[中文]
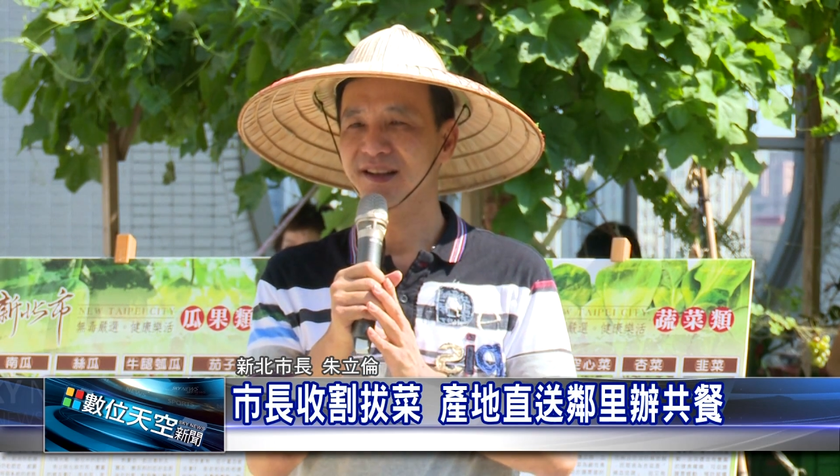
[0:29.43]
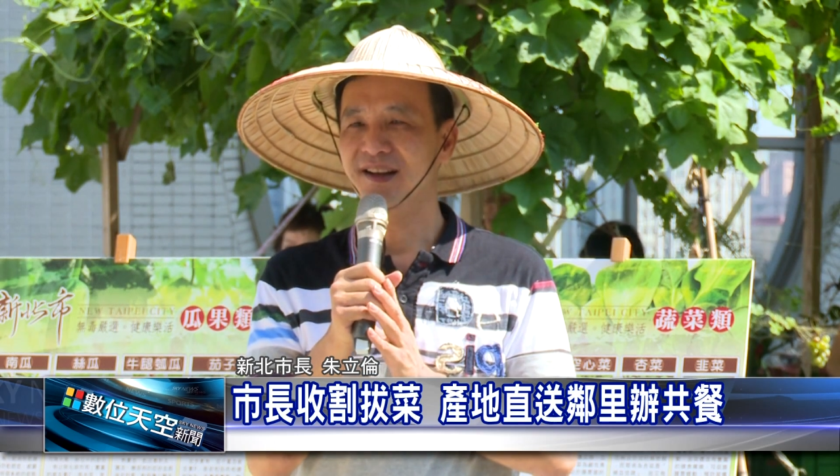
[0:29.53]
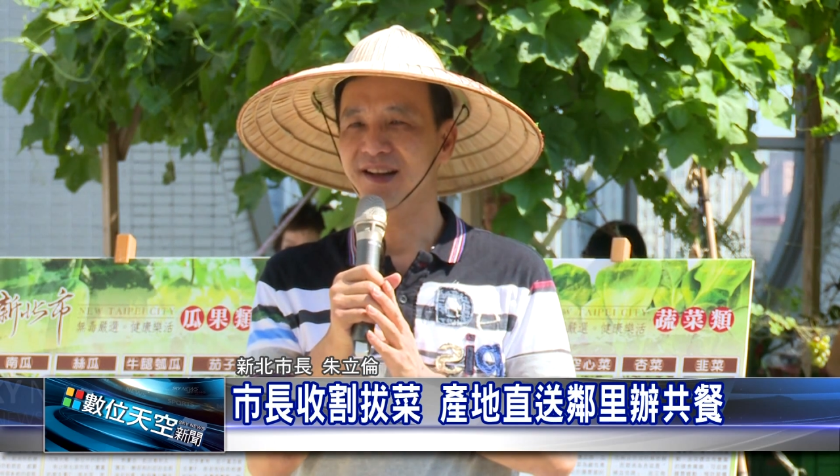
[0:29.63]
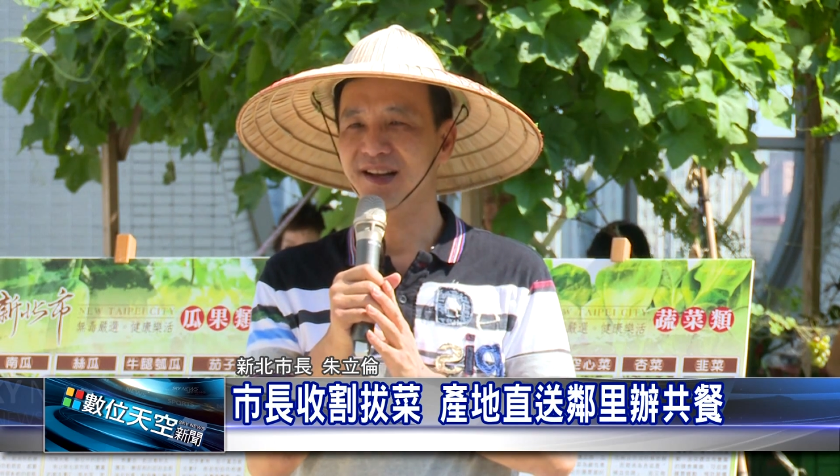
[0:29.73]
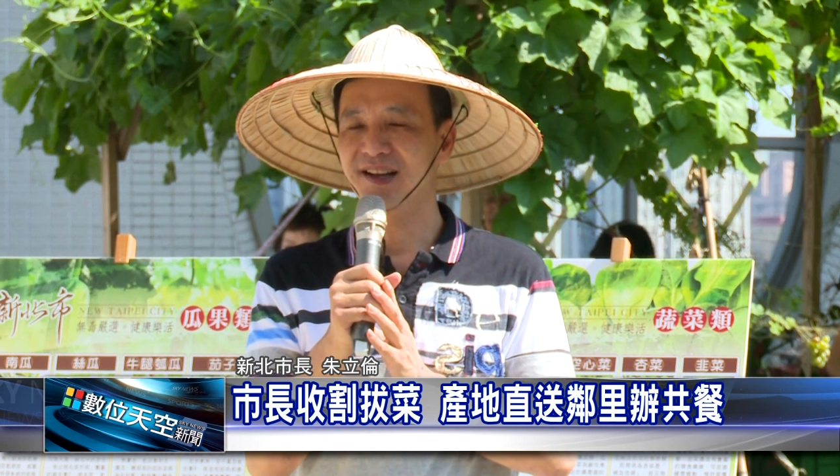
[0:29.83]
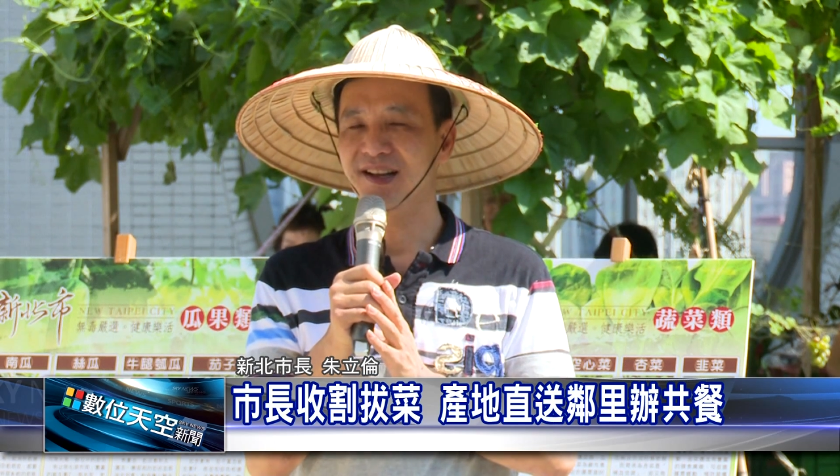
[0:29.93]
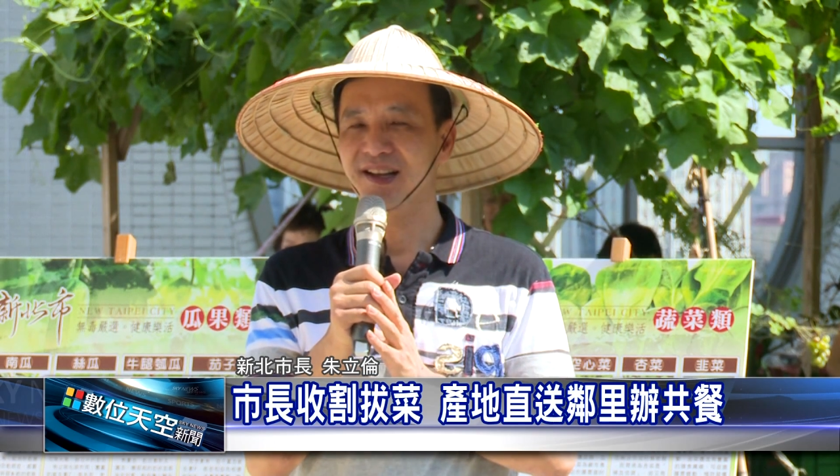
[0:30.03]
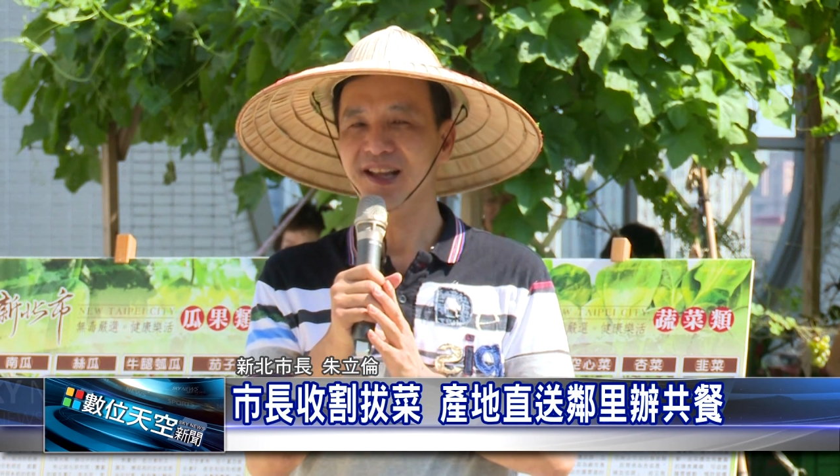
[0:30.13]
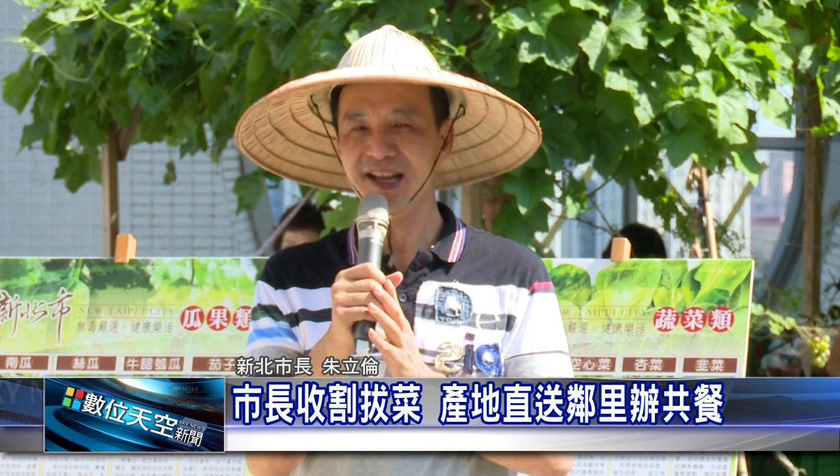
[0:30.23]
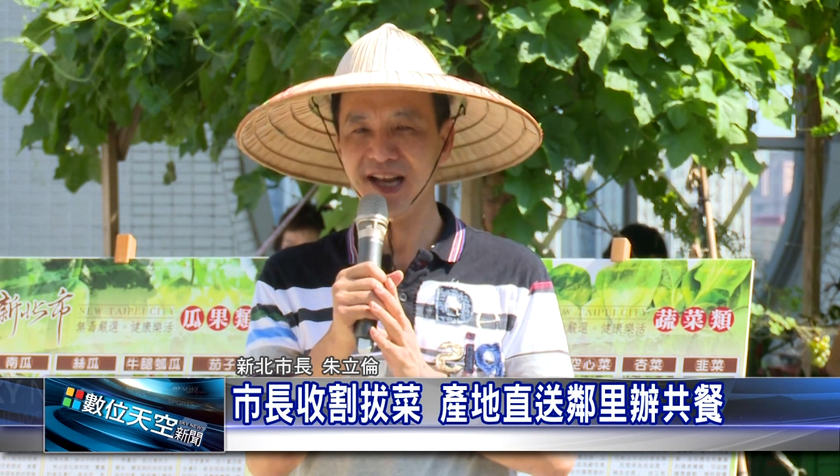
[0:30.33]
呃，
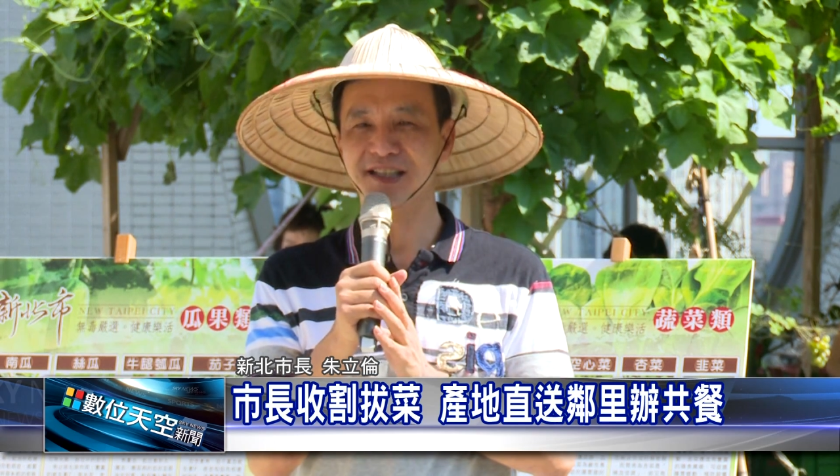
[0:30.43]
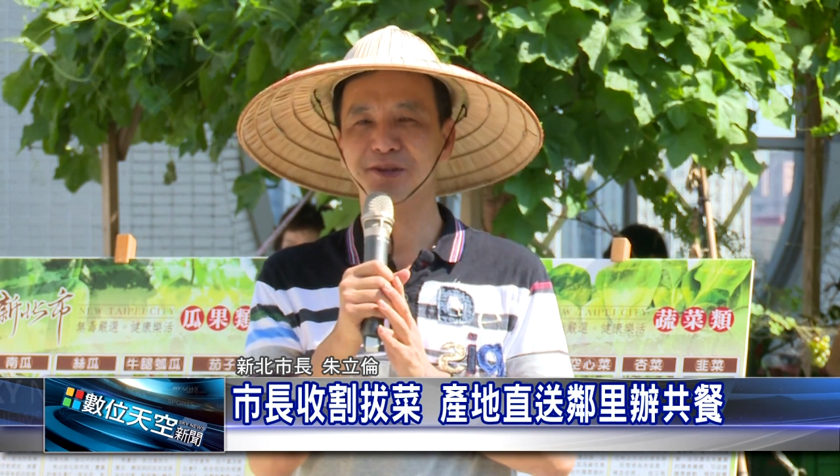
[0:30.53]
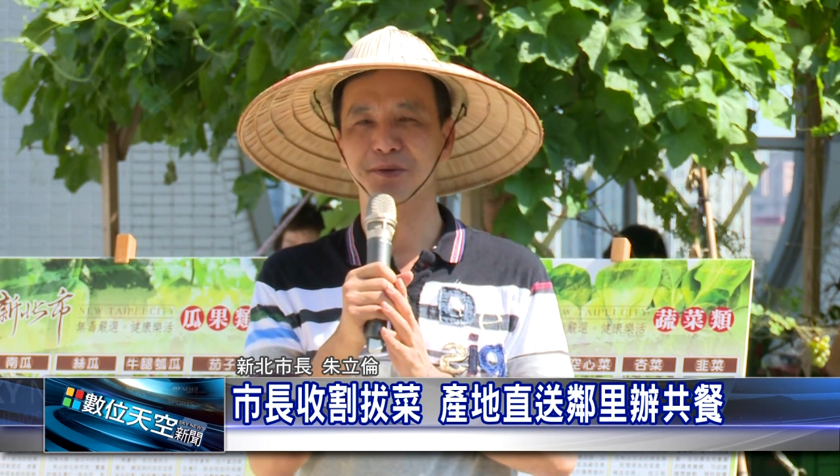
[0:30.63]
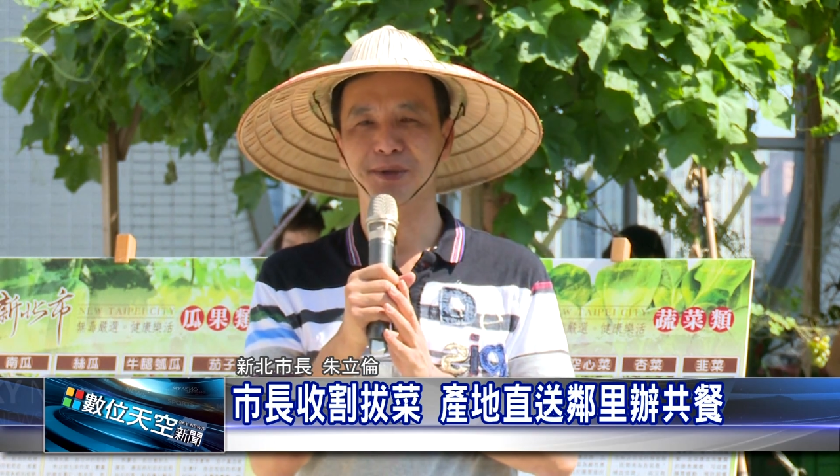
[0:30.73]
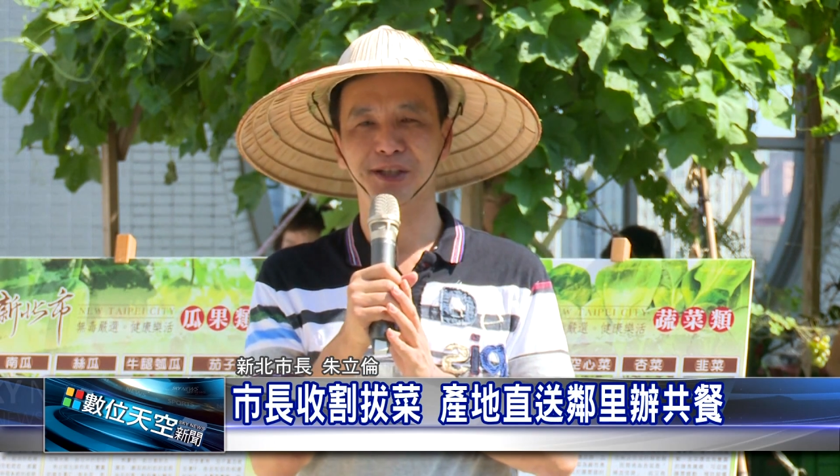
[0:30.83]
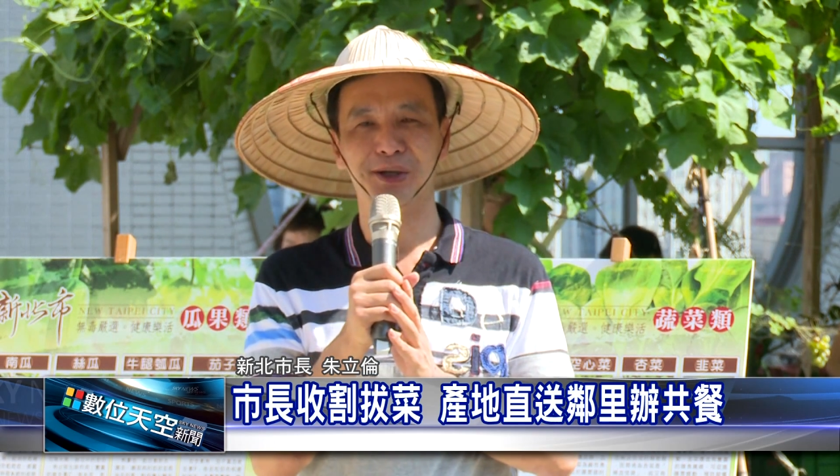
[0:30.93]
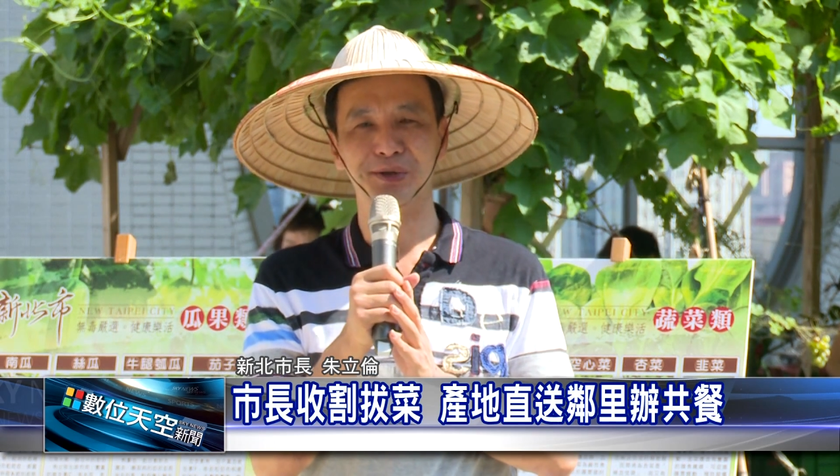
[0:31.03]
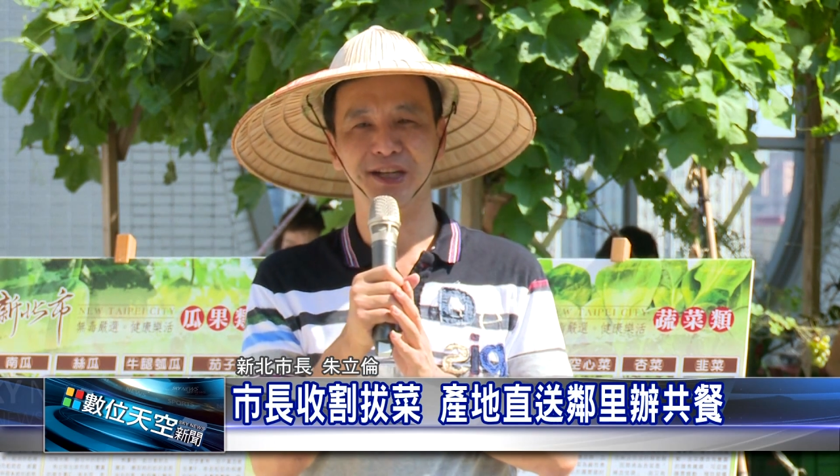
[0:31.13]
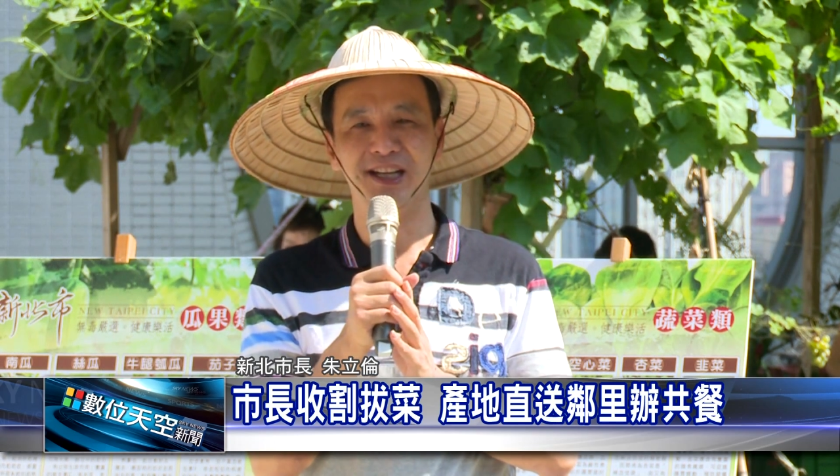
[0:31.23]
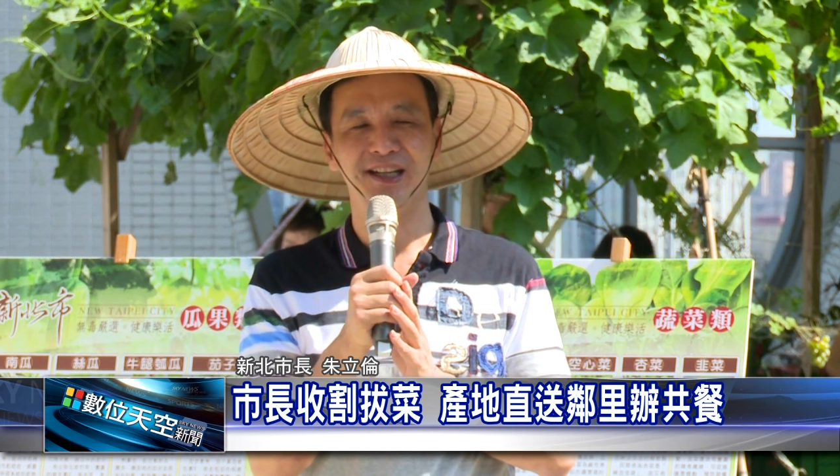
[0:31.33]
应该是我们的
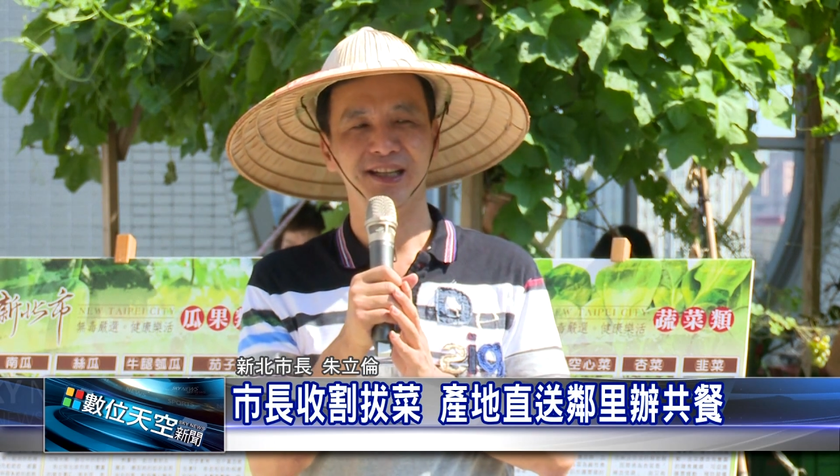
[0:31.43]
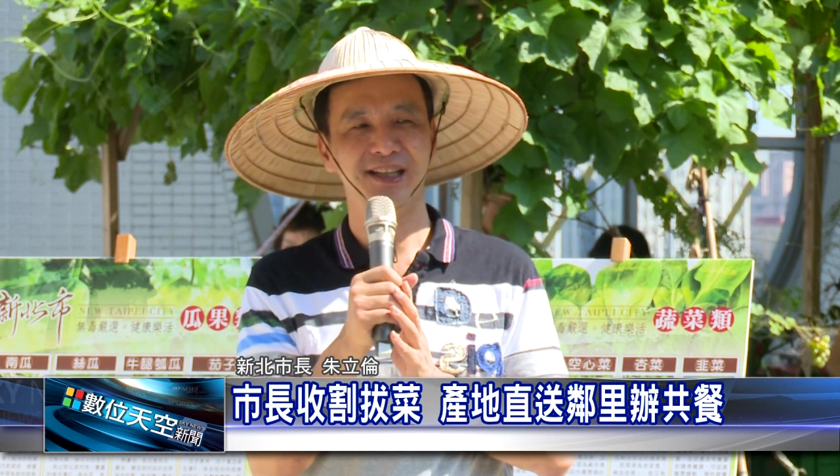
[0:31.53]
同仁，